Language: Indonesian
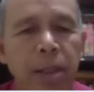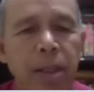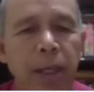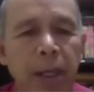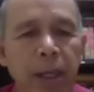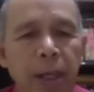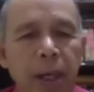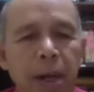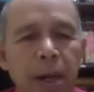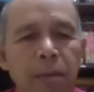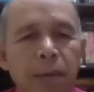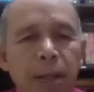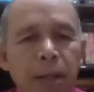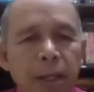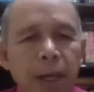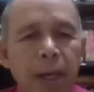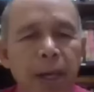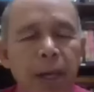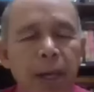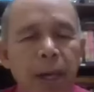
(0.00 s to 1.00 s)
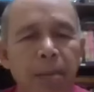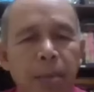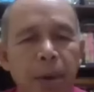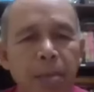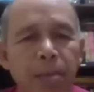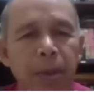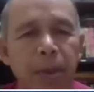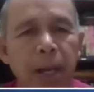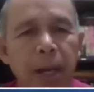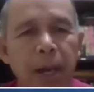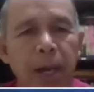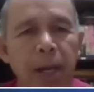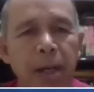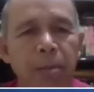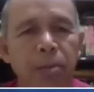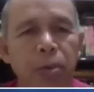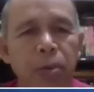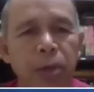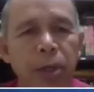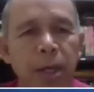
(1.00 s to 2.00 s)
sehingga wajar apabila
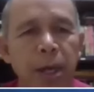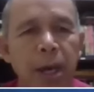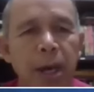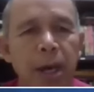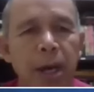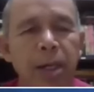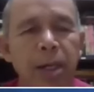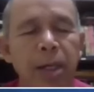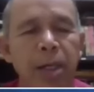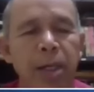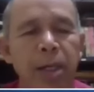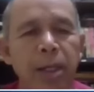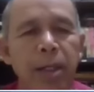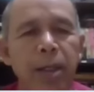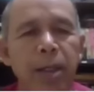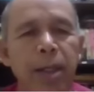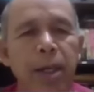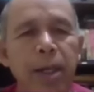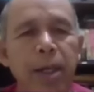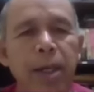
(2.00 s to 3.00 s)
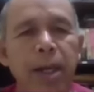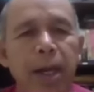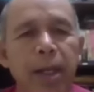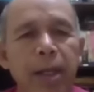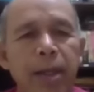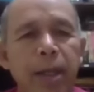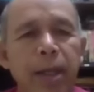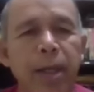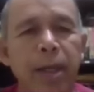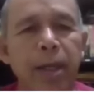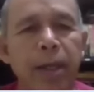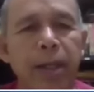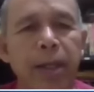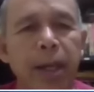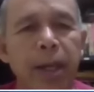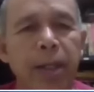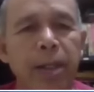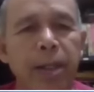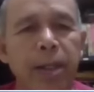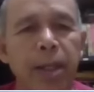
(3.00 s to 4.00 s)
kemudian tidak
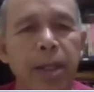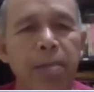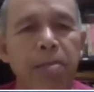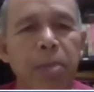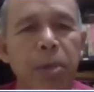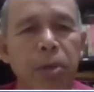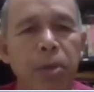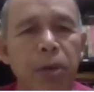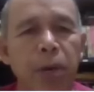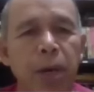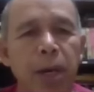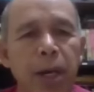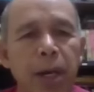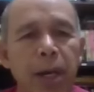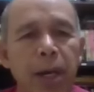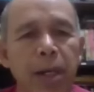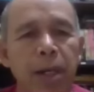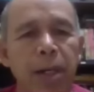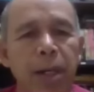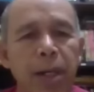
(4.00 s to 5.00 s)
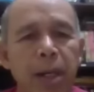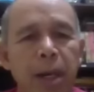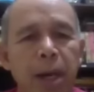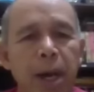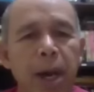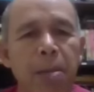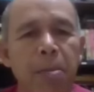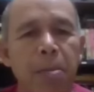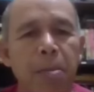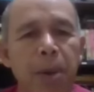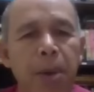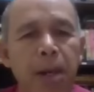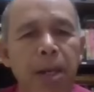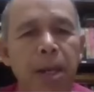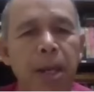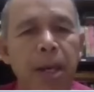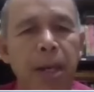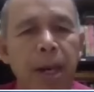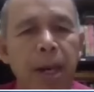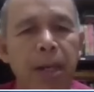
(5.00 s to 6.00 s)
terdeteksi persoalan apa
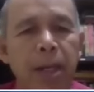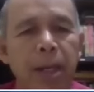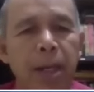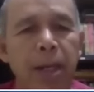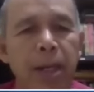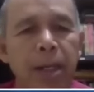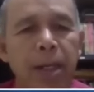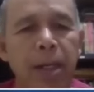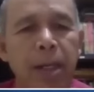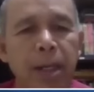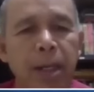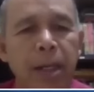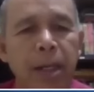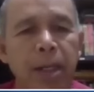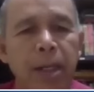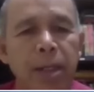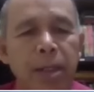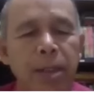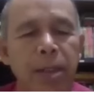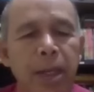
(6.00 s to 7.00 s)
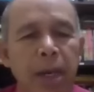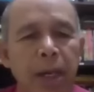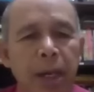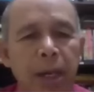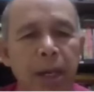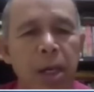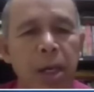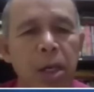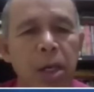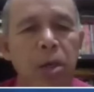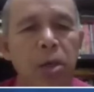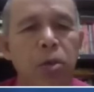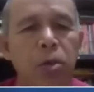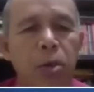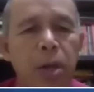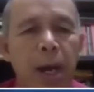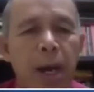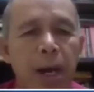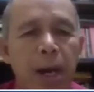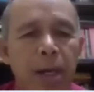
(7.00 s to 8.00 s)
yang ada di sana.
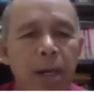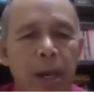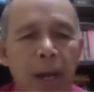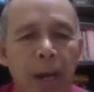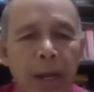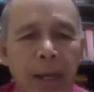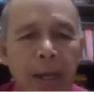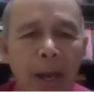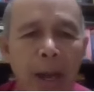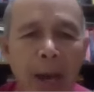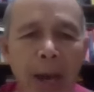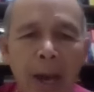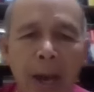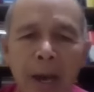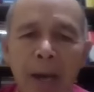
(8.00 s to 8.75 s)
Dugaan saya